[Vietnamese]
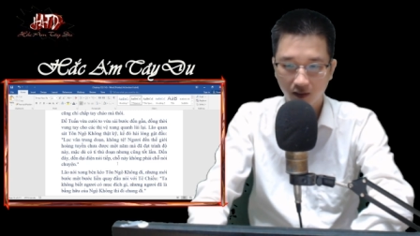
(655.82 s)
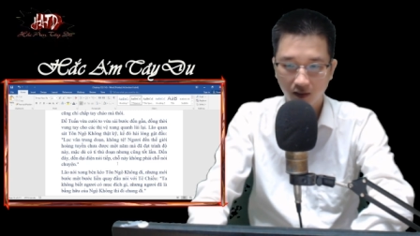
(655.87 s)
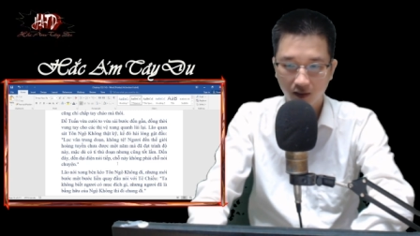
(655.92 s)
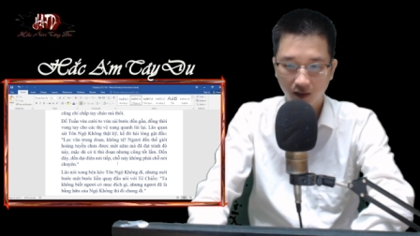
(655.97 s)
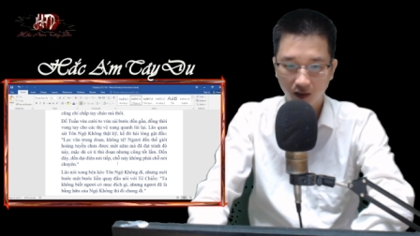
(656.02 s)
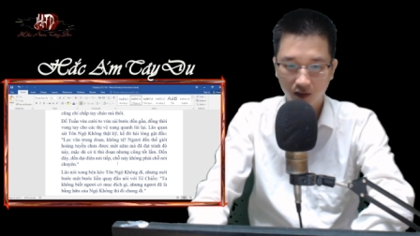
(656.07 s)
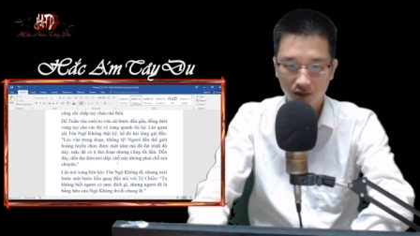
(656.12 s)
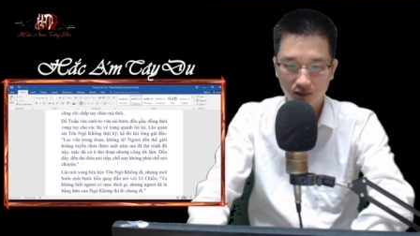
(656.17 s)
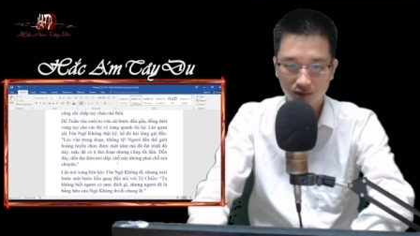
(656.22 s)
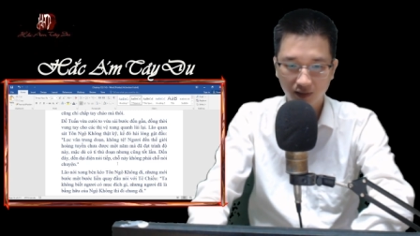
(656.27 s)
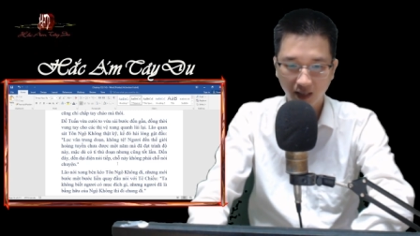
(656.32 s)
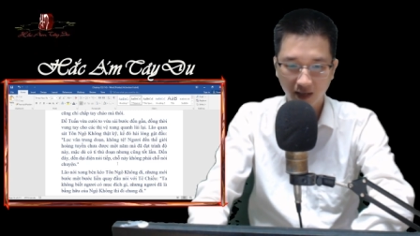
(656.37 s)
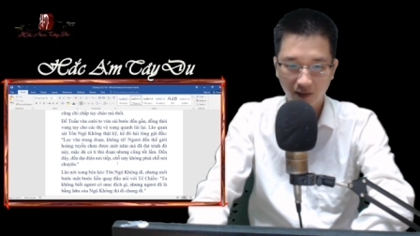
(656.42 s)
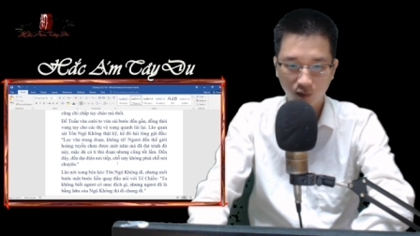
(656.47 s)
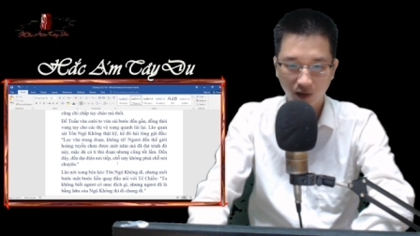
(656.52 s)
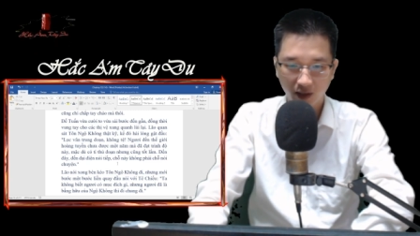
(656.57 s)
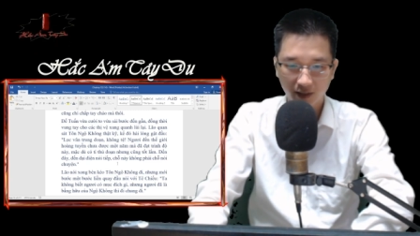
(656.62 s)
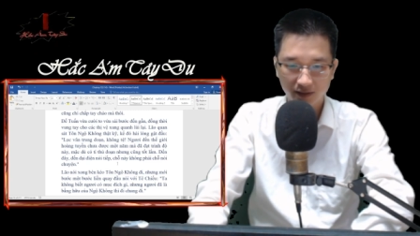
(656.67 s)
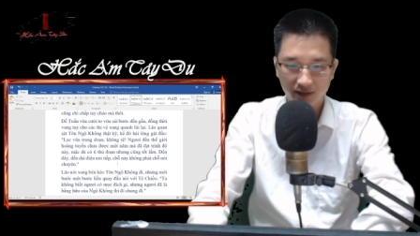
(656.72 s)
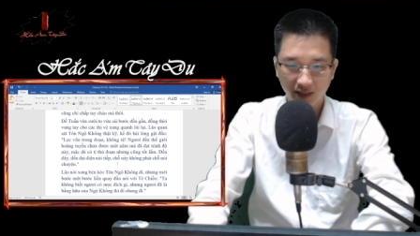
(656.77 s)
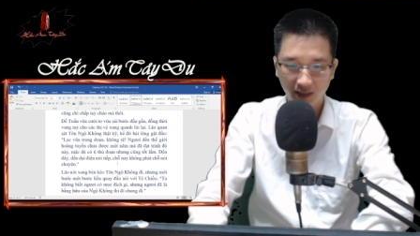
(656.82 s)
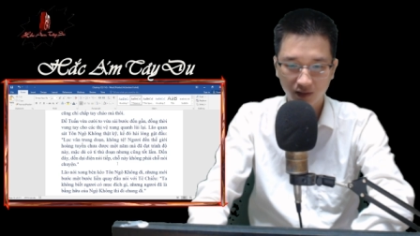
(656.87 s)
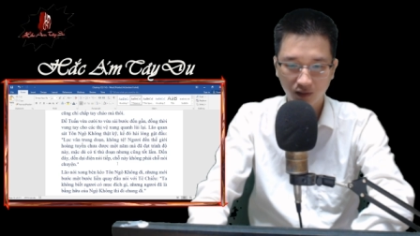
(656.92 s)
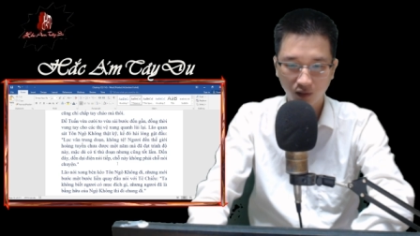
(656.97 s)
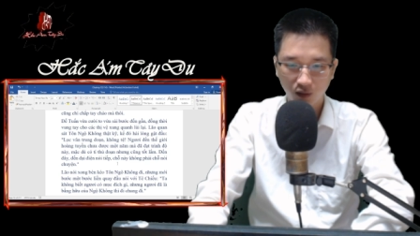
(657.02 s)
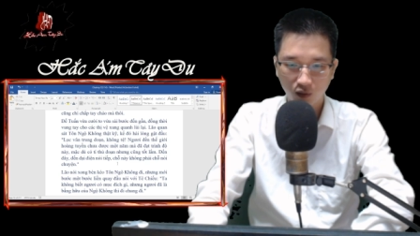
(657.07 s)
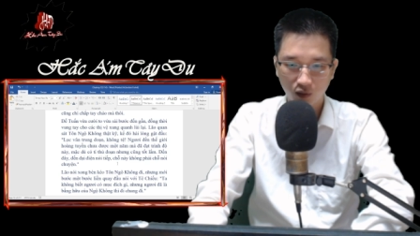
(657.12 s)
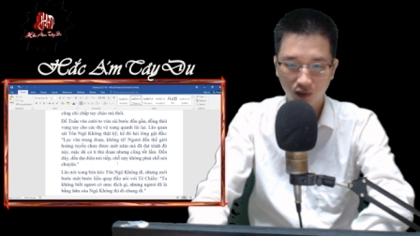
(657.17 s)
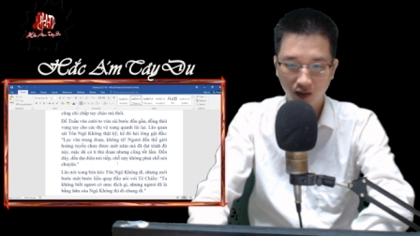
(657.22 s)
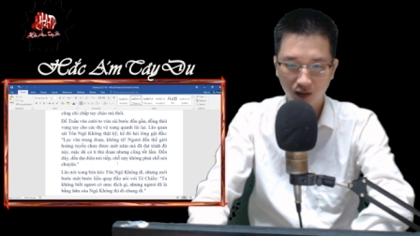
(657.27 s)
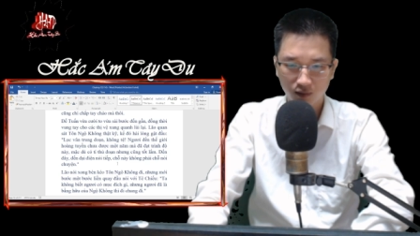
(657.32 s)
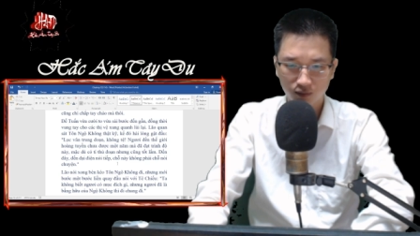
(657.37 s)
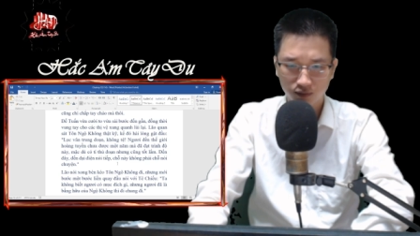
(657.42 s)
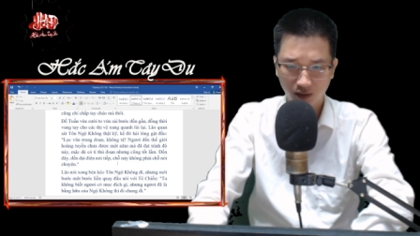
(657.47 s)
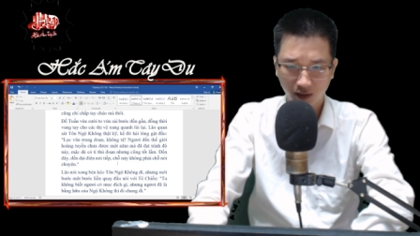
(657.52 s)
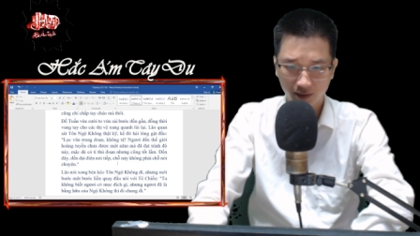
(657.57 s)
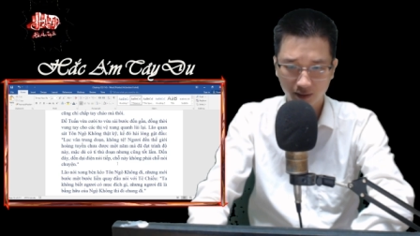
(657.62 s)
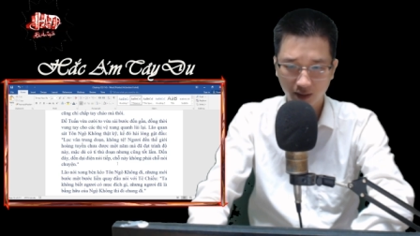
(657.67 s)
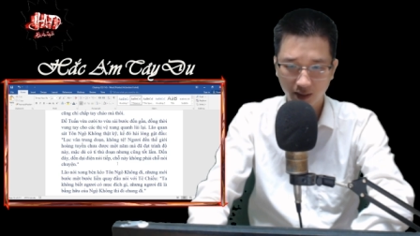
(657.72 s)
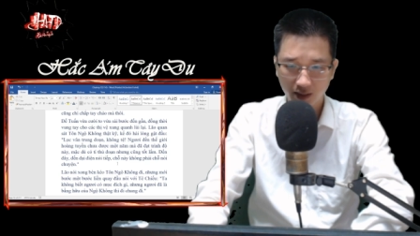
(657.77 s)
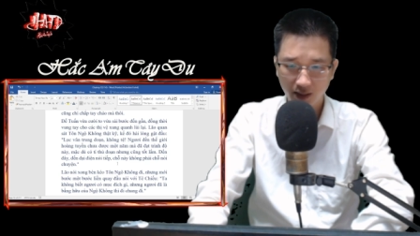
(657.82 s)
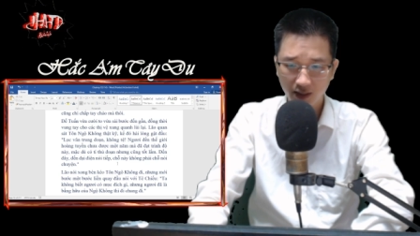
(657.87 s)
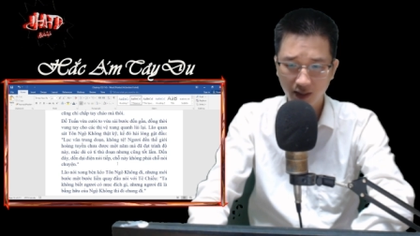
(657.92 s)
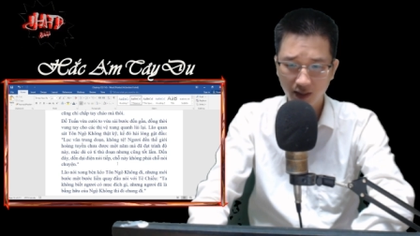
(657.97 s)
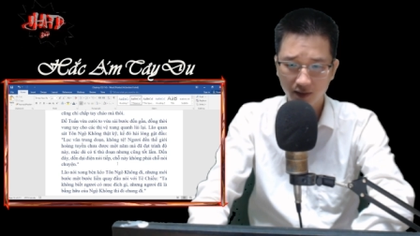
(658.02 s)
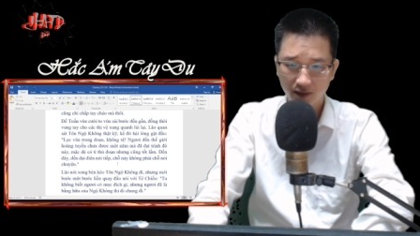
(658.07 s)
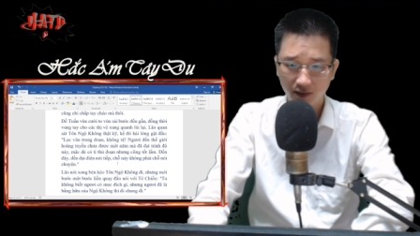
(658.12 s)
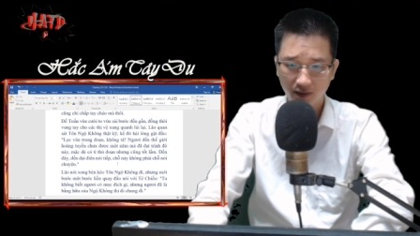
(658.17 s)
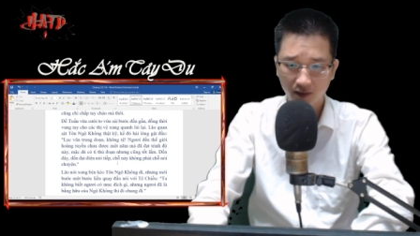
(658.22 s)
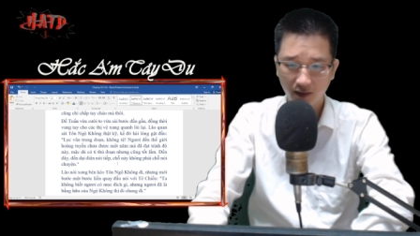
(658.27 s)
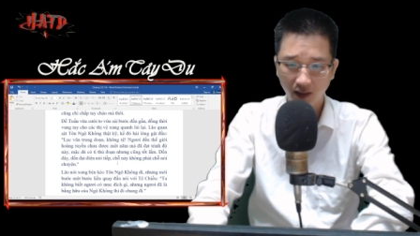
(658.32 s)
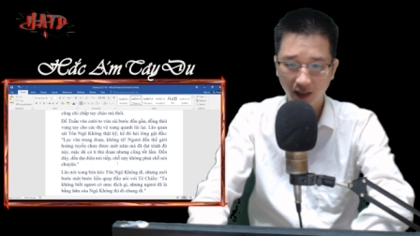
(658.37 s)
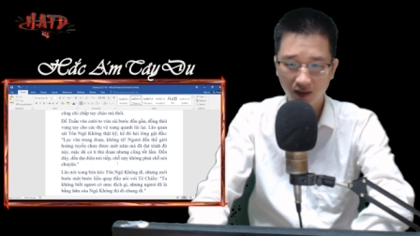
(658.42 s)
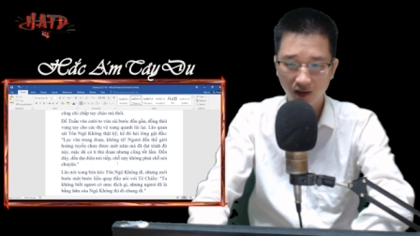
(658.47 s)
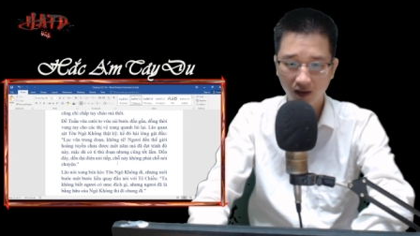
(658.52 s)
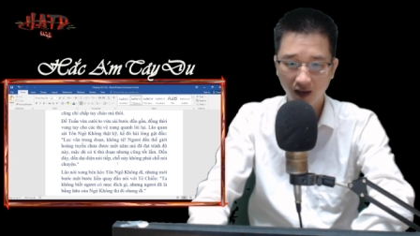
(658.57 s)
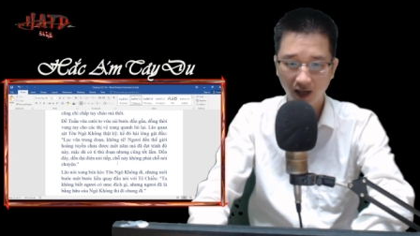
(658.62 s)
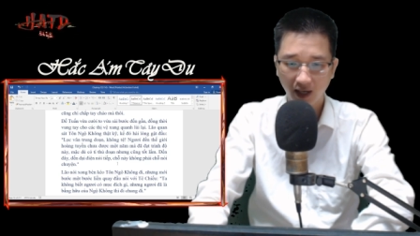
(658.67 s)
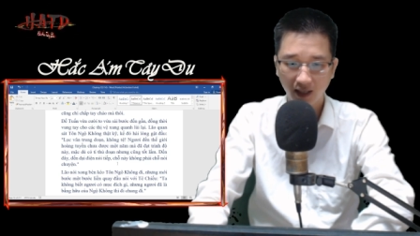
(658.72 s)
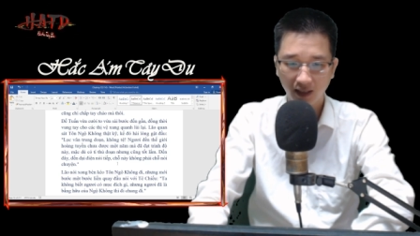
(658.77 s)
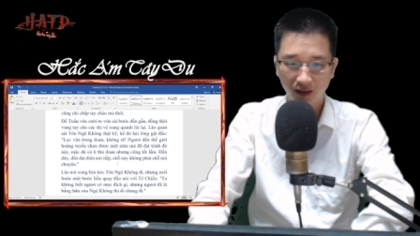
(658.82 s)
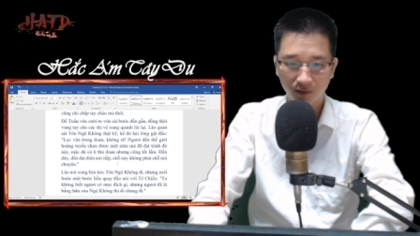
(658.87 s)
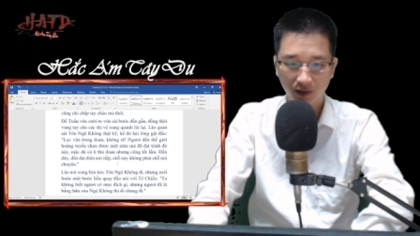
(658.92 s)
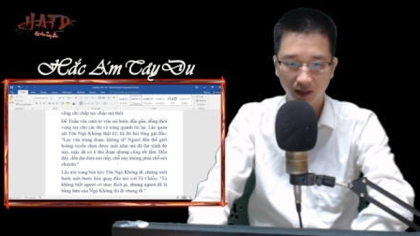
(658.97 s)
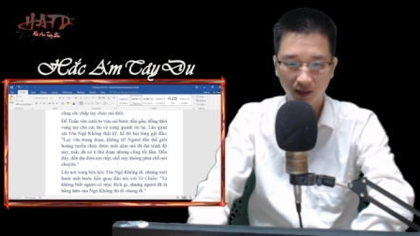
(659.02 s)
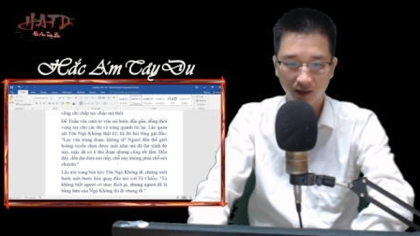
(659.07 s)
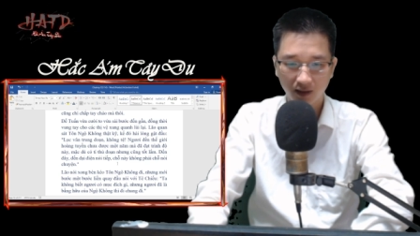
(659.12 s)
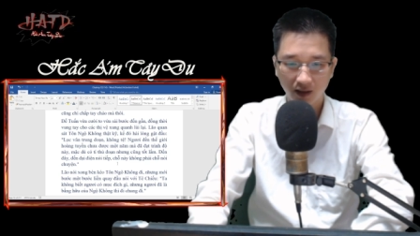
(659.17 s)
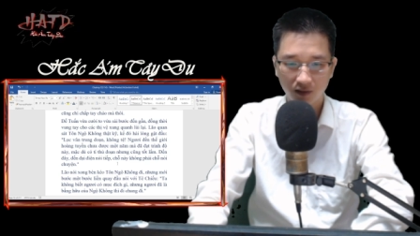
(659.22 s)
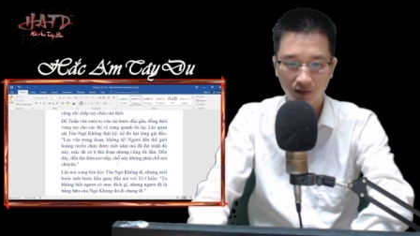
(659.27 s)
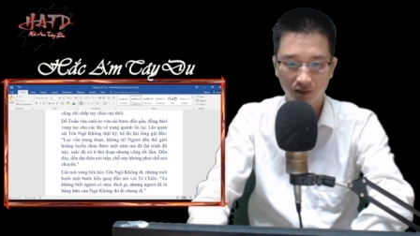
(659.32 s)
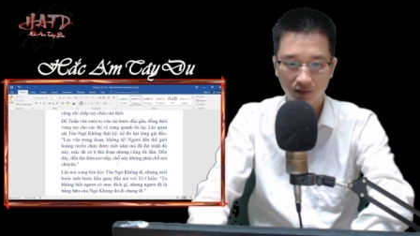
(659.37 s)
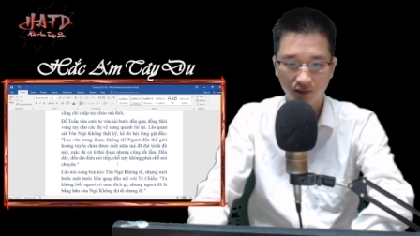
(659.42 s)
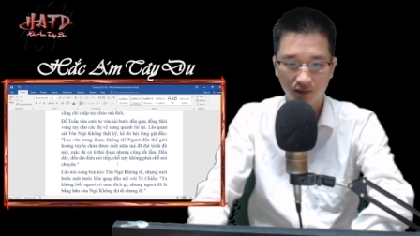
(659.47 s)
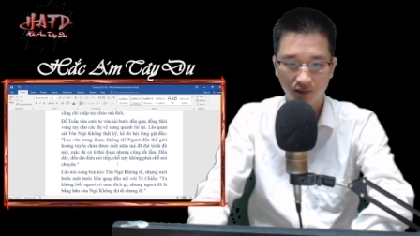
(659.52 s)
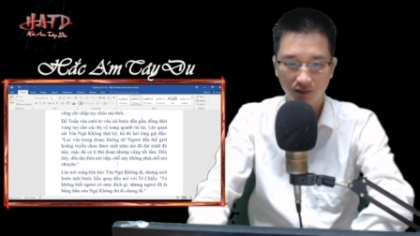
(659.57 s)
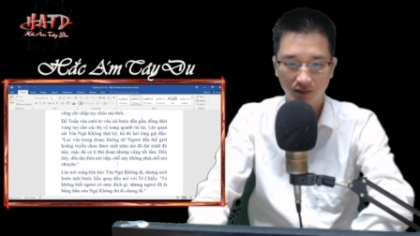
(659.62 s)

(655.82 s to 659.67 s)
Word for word: Ông ta quan sát Tô Ngộ Không thật kỹ, kế đó hài lòng gật đầu.